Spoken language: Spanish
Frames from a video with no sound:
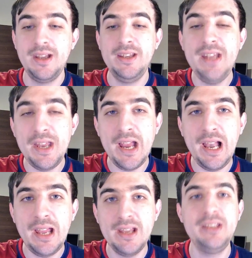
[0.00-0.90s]
ni en
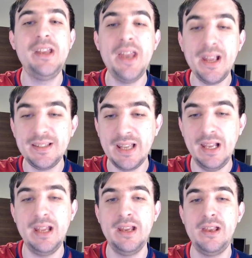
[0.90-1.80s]
L, ni en XL,
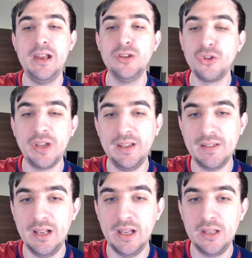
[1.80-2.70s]
ni en
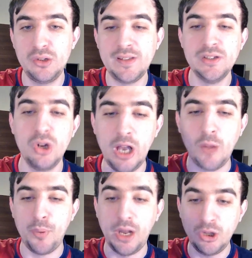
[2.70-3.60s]
2XL. Y estoy haciendo
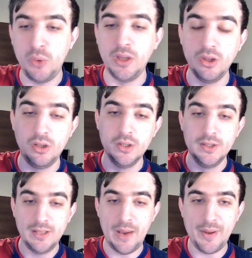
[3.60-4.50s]
clic porque estoy viendo
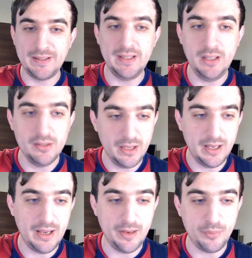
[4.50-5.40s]
a ver si
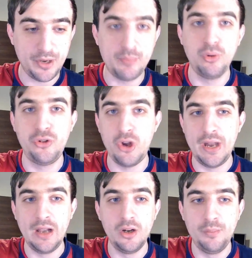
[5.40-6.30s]
eh, repusieron
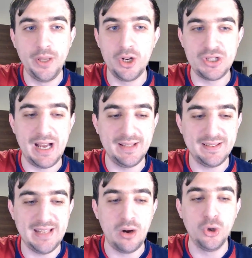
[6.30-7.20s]
algo, pero ya
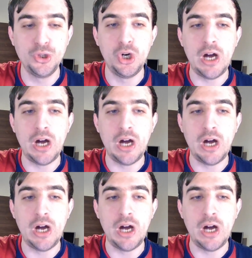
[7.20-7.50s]
se agotó